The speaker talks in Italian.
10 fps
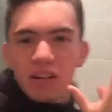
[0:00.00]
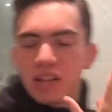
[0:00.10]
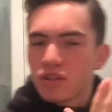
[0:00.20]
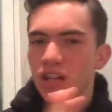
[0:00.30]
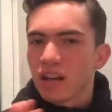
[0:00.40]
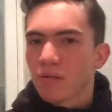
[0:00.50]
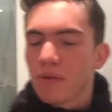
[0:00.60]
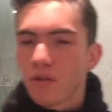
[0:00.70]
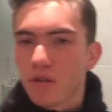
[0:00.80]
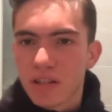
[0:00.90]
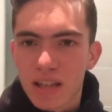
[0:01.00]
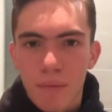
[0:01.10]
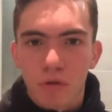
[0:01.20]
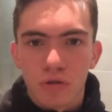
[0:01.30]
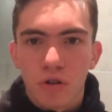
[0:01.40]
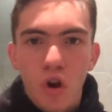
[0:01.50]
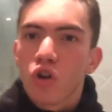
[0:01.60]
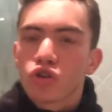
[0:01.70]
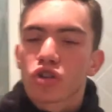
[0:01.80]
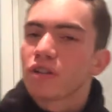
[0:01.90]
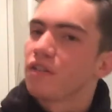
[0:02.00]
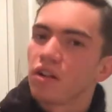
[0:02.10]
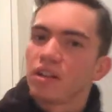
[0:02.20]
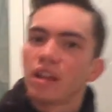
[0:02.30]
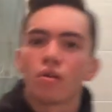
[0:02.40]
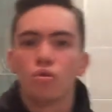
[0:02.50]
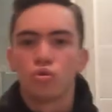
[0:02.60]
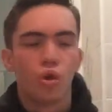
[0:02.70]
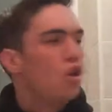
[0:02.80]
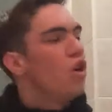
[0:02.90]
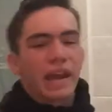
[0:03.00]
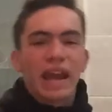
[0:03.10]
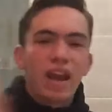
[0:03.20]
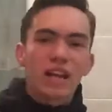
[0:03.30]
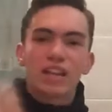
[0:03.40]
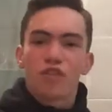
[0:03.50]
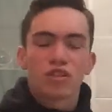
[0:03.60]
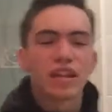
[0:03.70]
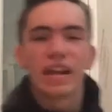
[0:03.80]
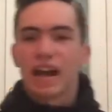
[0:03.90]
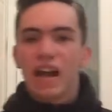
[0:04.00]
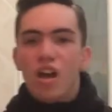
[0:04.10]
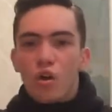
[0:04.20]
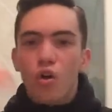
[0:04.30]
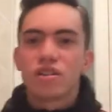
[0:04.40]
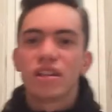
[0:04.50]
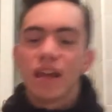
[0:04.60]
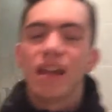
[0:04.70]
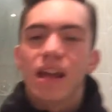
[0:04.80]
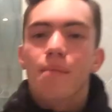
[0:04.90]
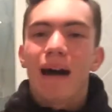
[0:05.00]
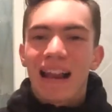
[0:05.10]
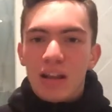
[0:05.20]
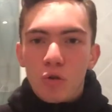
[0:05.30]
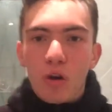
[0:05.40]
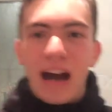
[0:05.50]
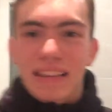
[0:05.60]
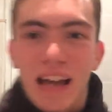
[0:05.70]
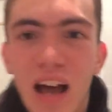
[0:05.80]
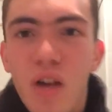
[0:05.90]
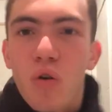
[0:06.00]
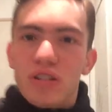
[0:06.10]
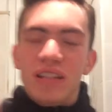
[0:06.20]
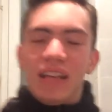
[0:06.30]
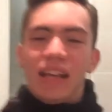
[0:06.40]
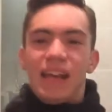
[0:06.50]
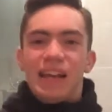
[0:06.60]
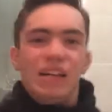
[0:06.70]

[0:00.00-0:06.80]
che una tifoseria come voi non esiste al mondo? Non lo so se vi rendete conto. Che una tifoseria così maleducata, così...